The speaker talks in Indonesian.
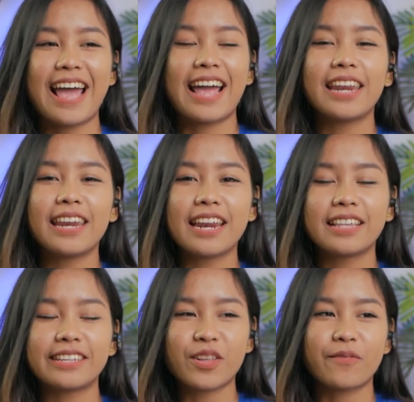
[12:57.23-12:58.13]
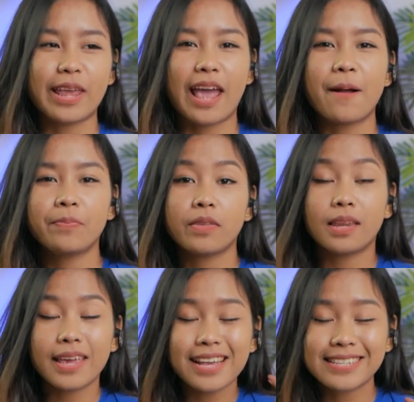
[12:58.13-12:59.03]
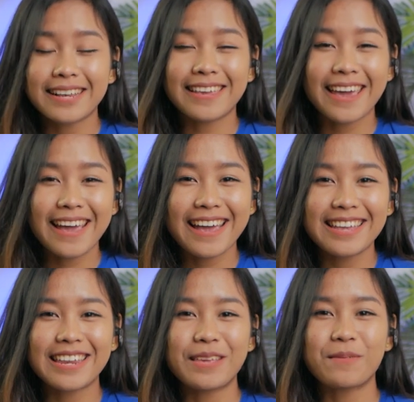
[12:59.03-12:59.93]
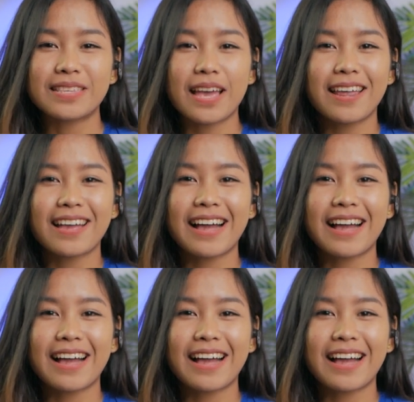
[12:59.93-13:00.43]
Nah, ini dia nih Taslomer ya ini hasilnya jadi bisa